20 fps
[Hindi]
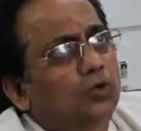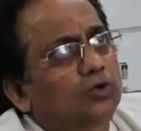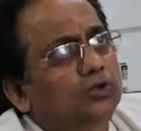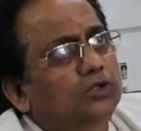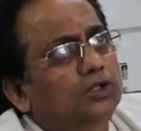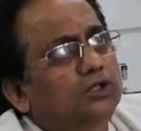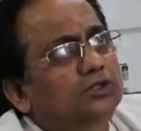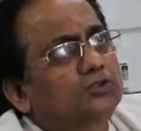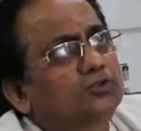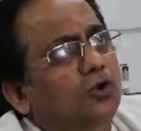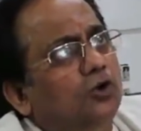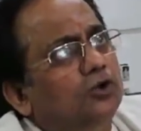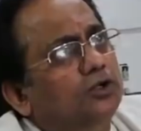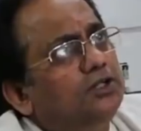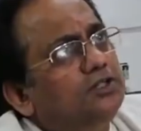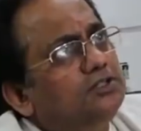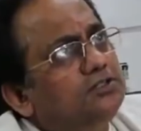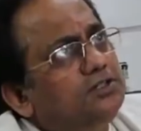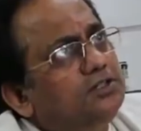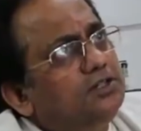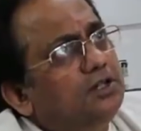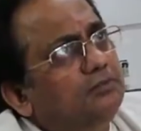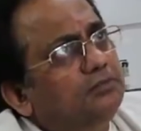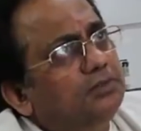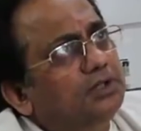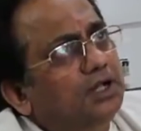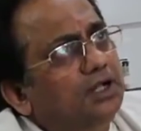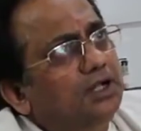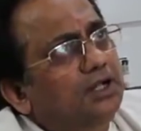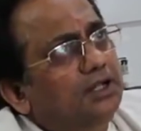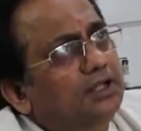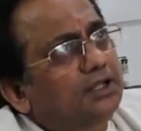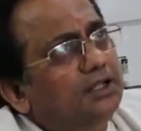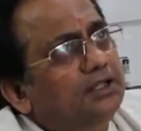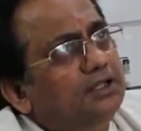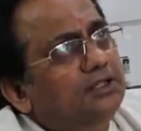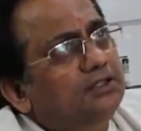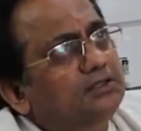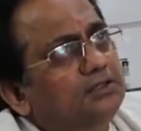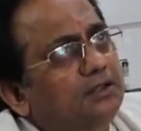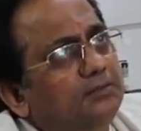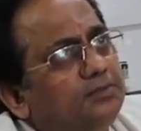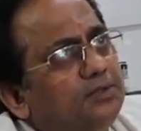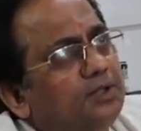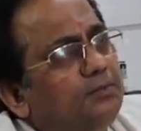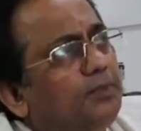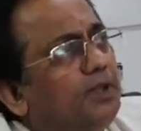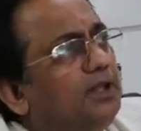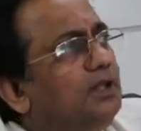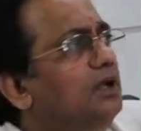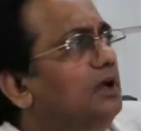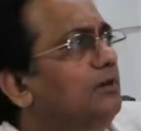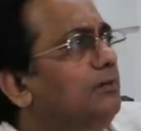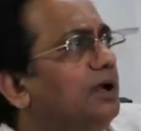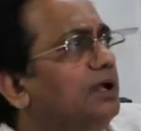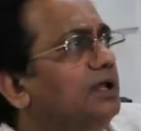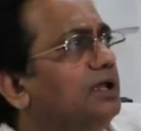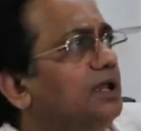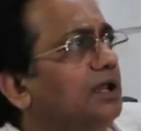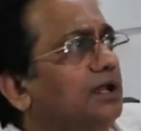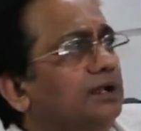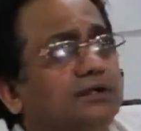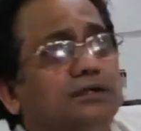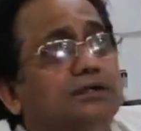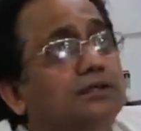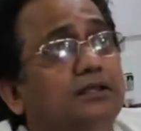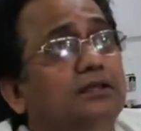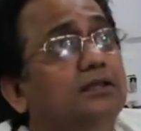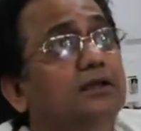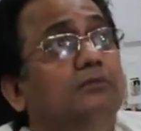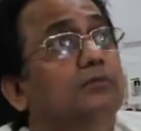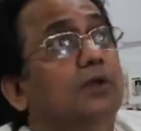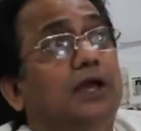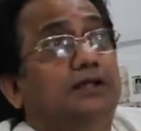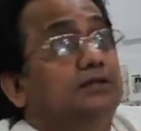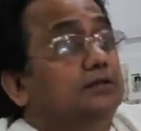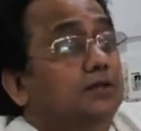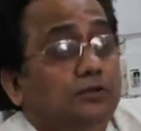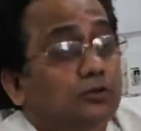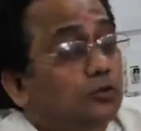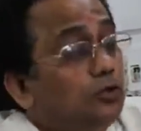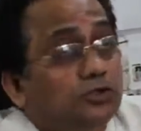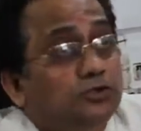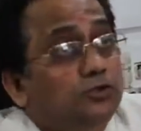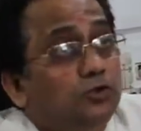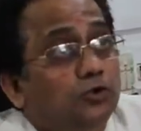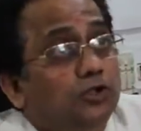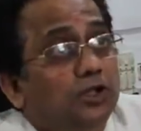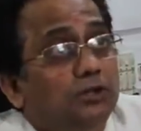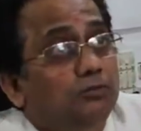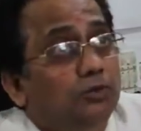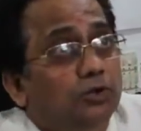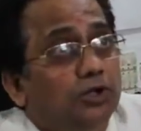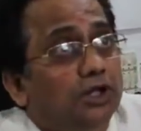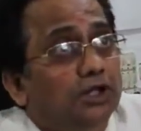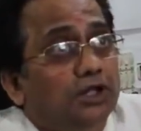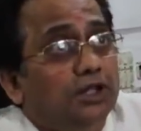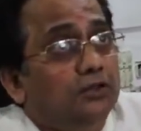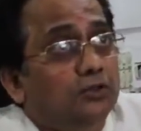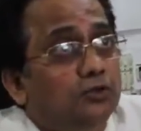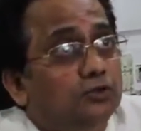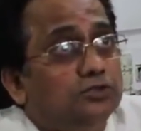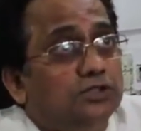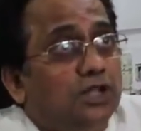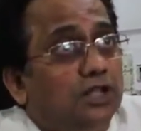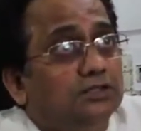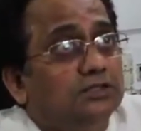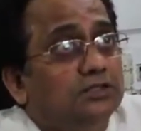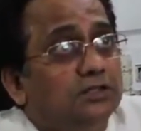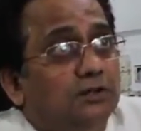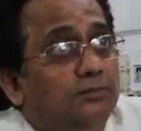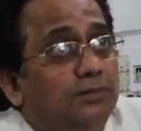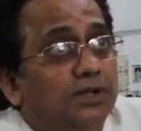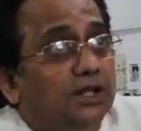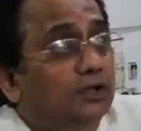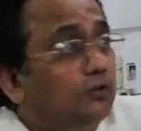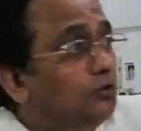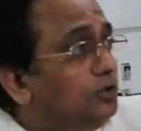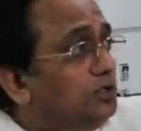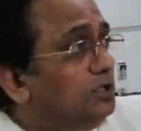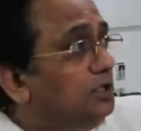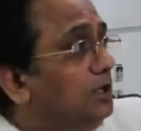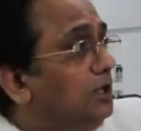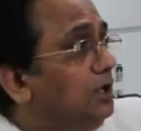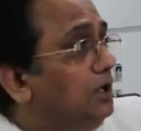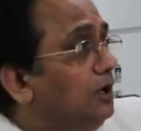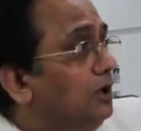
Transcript: उसकी शॉर्ट लिस्टिंग हम कर लेंगे कि सबसे पहले हमारे करेक्ट देखिए हम ऐसा तो किसी को नहीं बोल रहे हैं कि हिंदुस्तान से हमारा कोई